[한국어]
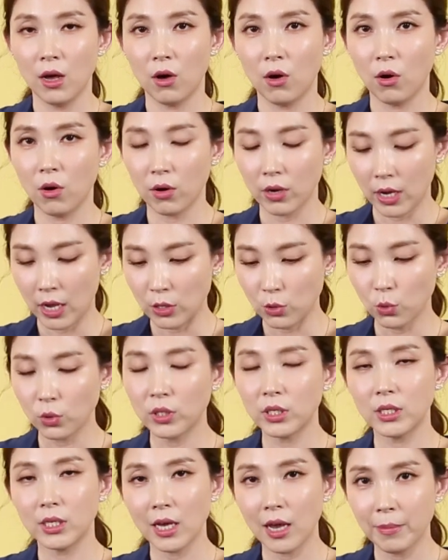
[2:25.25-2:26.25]
어,
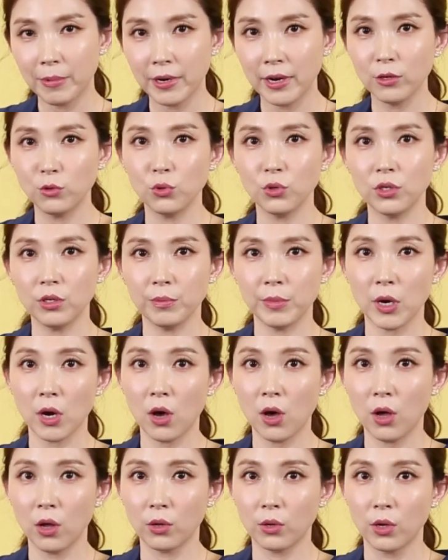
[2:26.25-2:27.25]
계속 지압을
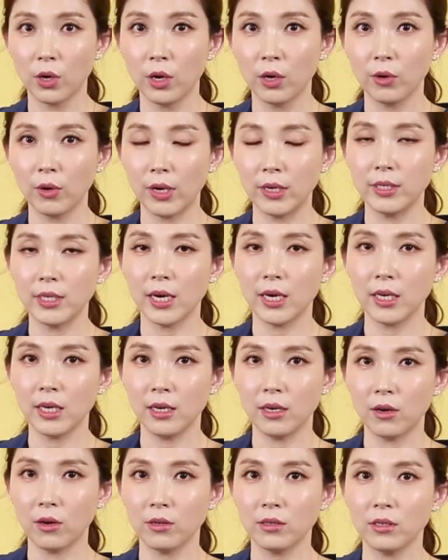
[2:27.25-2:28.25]
해주시면
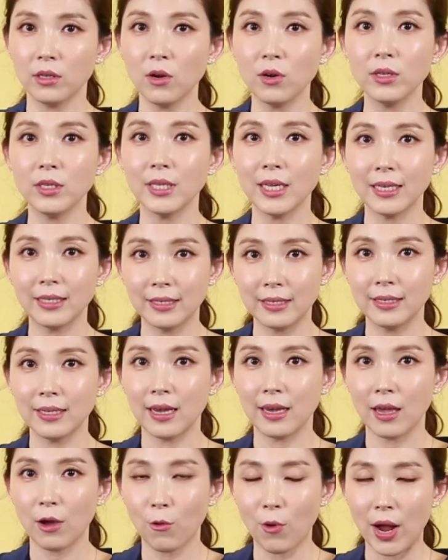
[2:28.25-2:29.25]
굉장히 이런 설사
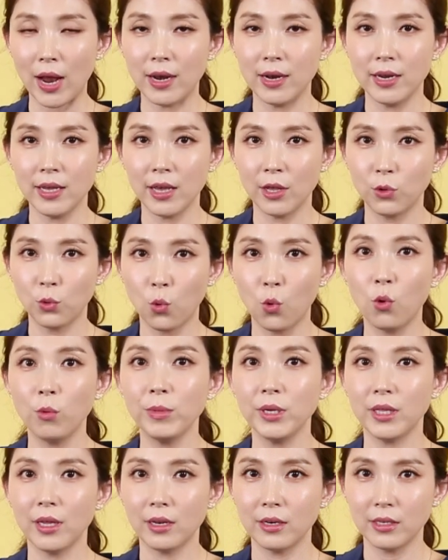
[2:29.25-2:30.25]
증상의 관리에
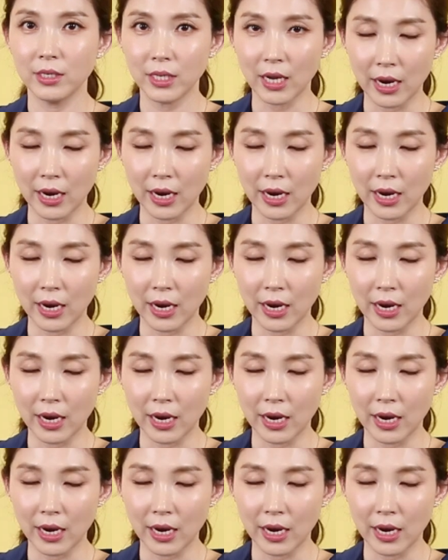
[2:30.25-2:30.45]
도움이 되는